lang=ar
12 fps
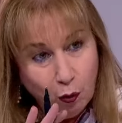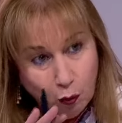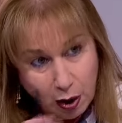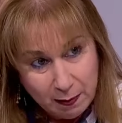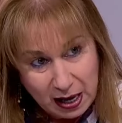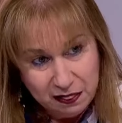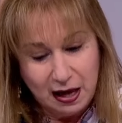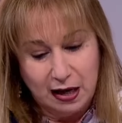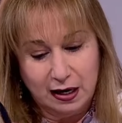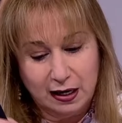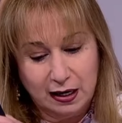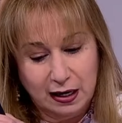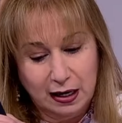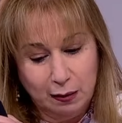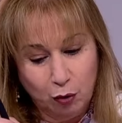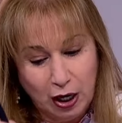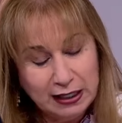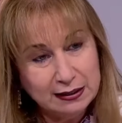ومع ذلك
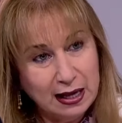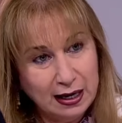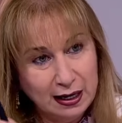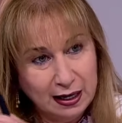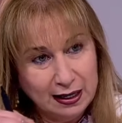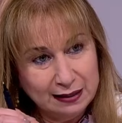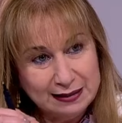المعدل